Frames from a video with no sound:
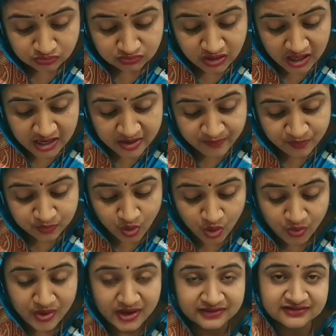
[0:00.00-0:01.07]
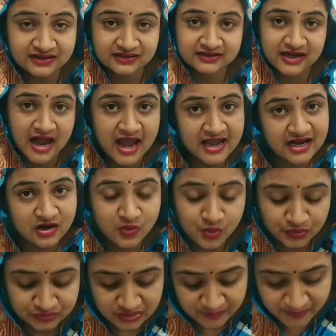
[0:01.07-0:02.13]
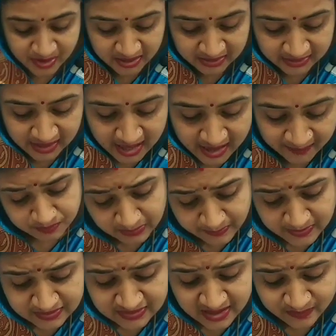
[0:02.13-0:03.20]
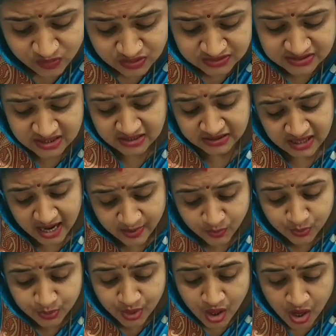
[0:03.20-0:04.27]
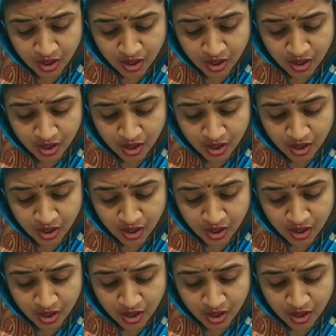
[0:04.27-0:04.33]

তাকে বড় একটা ঘায়েল করতে পারে না বিপিনদা বলছেন ঠাকুর